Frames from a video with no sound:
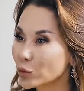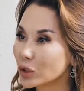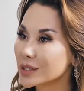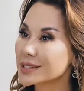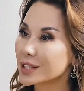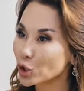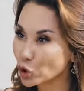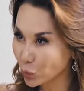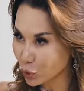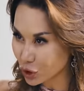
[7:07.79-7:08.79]
волосы
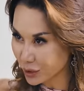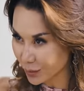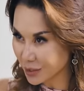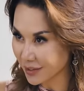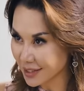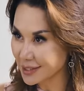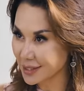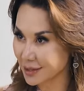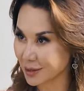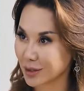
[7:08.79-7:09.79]
еще можно
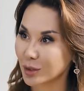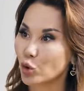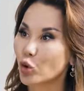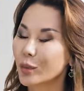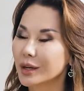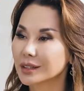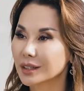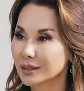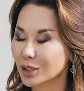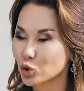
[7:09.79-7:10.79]
обесветить? Да. О май
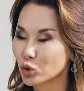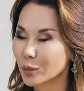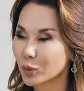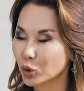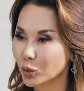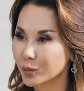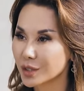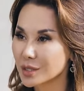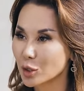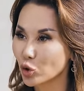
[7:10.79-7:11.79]
гад, а что там да. потом?
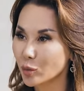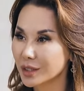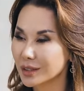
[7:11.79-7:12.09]
Не солома?